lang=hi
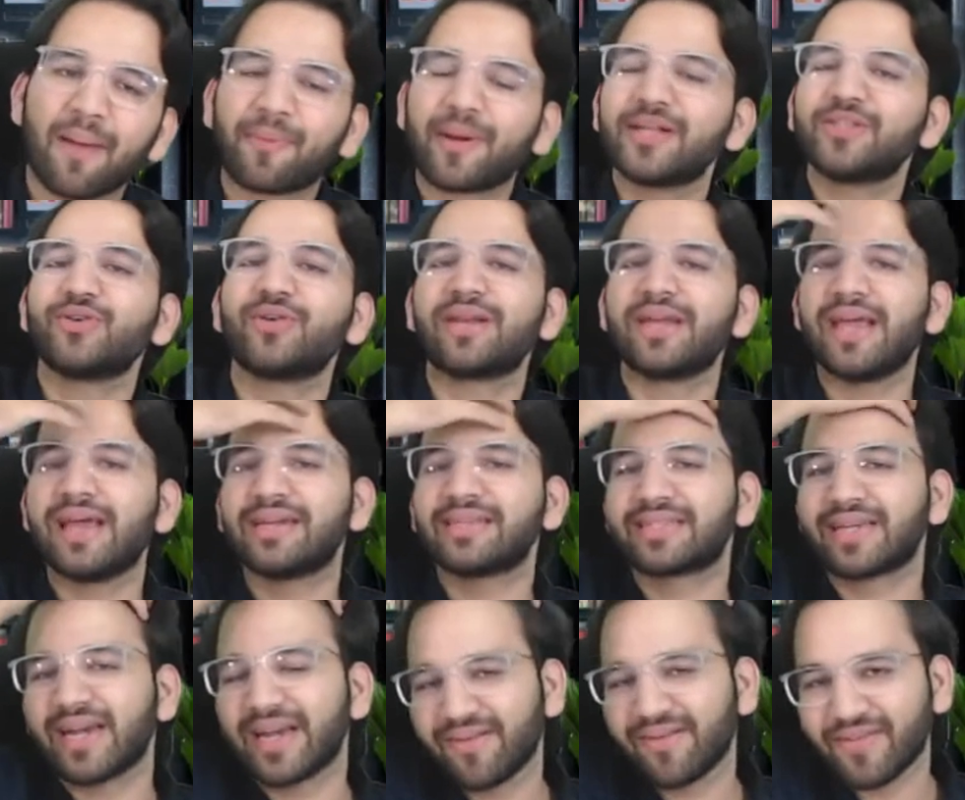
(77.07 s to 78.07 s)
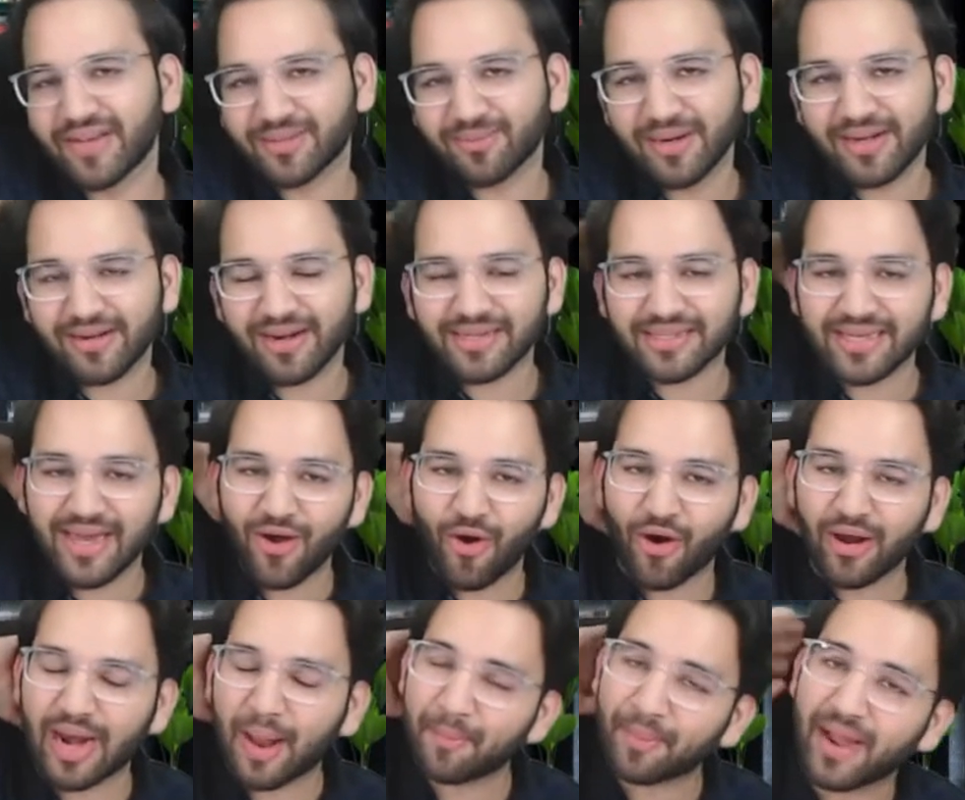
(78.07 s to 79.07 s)
आपका जो रियल स्टेट इन्वेस्टमेंट ट्रस्ट है
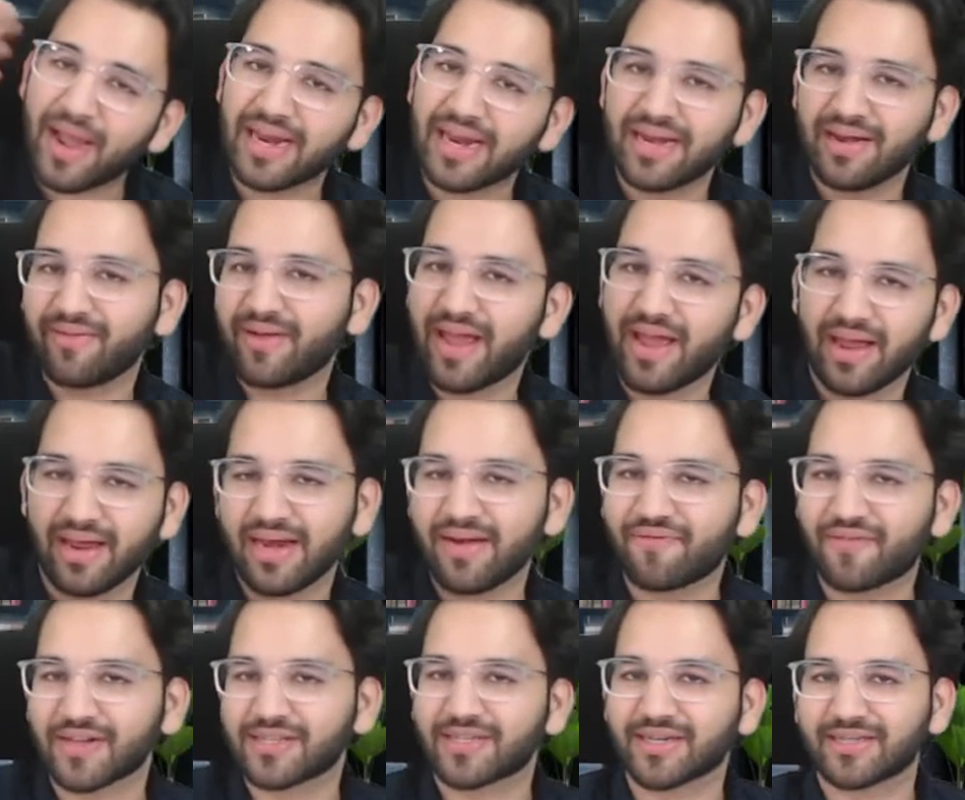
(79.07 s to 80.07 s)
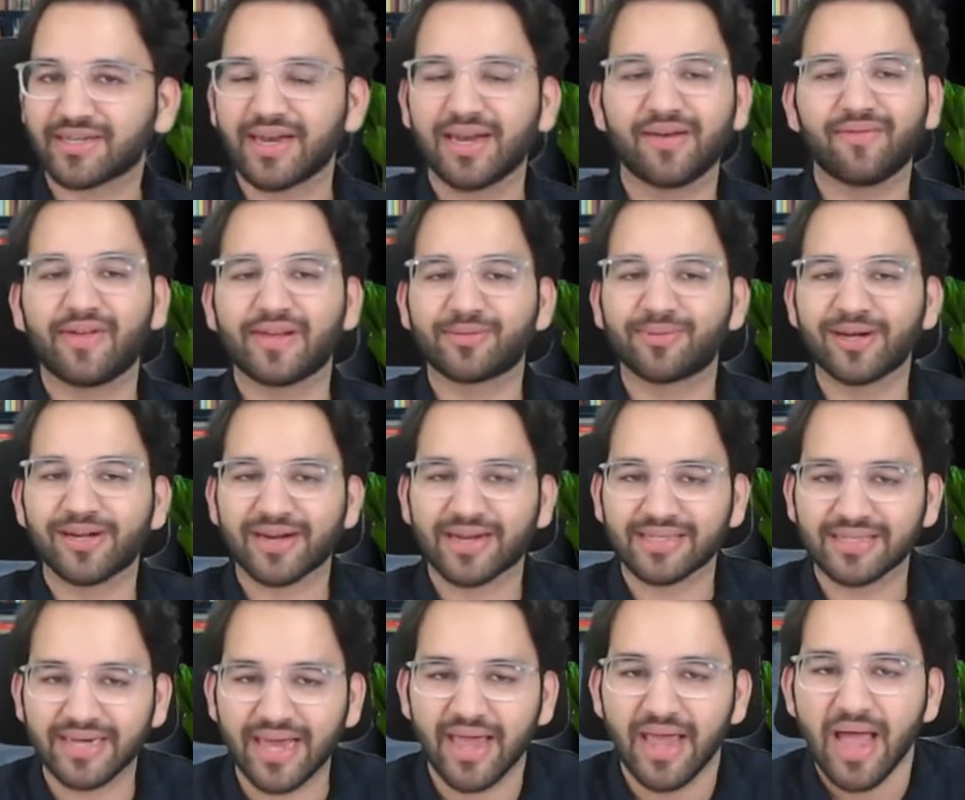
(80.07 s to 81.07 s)
और आपका इंफ्रास्ट्रक्चर इन्वेस्टमेंट
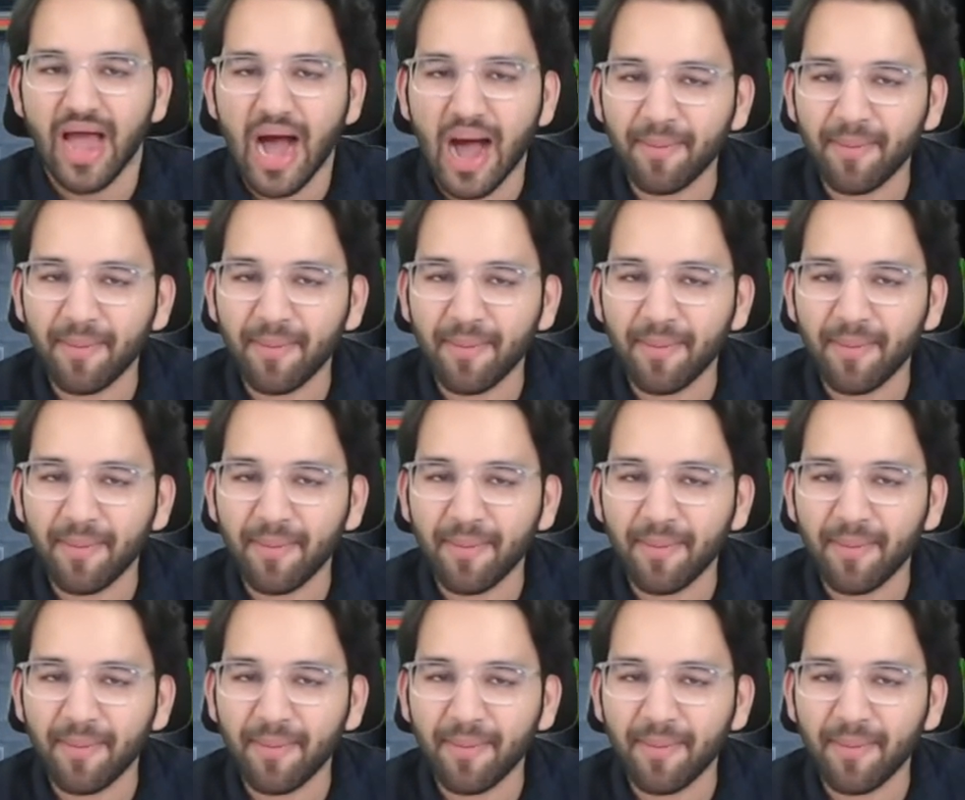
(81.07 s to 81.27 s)
ट्रस्ट है